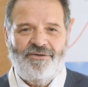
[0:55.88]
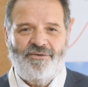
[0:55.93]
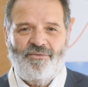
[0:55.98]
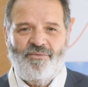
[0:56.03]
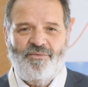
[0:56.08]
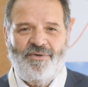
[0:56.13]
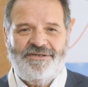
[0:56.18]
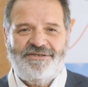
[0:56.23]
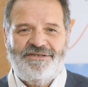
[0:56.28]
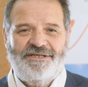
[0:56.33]

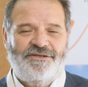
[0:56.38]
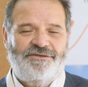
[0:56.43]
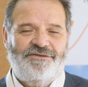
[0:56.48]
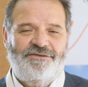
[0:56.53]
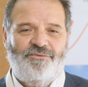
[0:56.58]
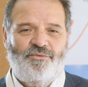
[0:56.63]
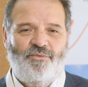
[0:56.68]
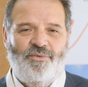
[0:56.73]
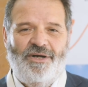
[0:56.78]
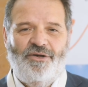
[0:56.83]
Questo è
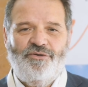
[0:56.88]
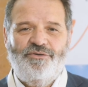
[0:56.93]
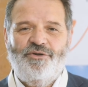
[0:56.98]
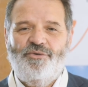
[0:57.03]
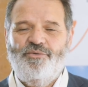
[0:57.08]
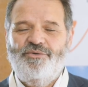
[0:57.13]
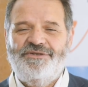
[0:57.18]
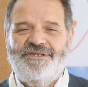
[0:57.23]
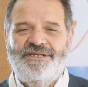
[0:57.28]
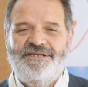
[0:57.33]
quello di
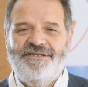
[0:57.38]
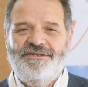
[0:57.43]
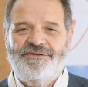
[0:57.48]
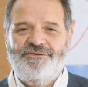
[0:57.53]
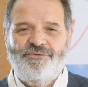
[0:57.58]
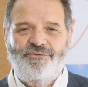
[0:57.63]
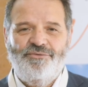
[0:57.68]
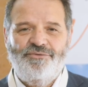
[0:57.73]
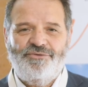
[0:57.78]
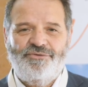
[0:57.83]
cui si è
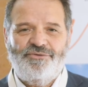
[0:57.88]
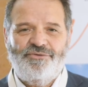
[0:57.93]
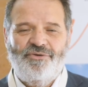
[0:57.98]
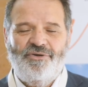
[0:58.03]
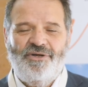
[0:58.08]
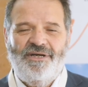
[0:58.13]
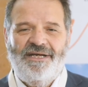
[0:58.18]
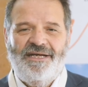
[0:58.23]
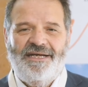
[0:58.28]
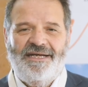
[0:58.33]

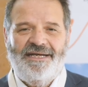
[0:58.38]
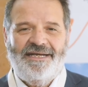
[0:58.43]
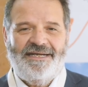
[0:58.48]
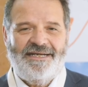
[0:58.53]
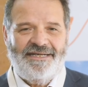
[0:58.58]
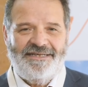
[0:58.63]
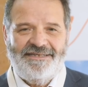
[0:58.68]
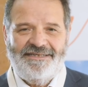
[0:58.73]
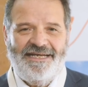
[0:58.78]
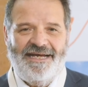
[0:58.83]
discusso e
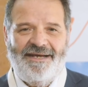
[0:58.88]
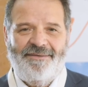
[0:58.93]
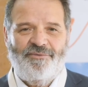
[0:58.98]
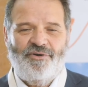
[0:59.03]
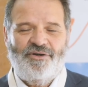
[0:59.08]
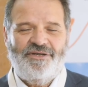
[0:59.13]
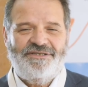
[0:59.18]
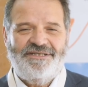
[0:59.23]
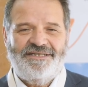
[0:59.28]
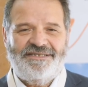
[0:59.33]

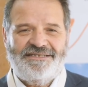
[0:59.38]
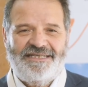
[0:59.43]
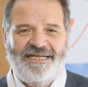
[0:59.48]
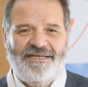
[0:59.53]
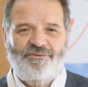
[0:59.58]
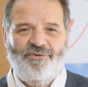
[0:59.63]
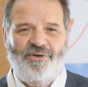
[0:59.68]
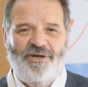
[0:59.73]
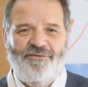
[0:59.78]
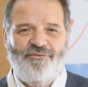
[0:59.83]
crediamo che sia
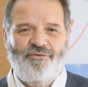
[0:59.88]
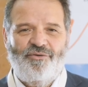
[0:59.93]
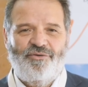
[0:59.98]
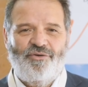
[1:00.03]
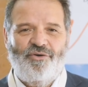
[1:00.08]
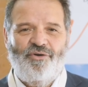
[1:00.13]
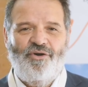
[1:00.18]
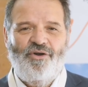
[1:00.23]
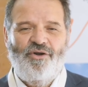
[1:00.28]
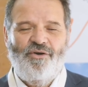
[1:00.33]
stato un
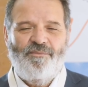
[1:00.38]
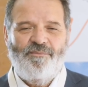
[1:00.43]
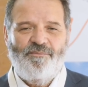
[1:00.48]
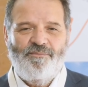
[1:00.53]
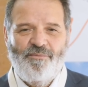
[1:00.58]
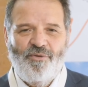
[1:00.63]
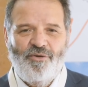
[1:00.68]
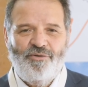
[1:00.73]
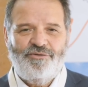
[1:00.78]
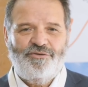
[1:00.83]
lavoro
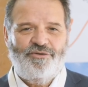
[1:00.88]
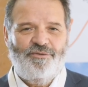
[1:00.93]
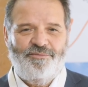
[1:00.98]
molto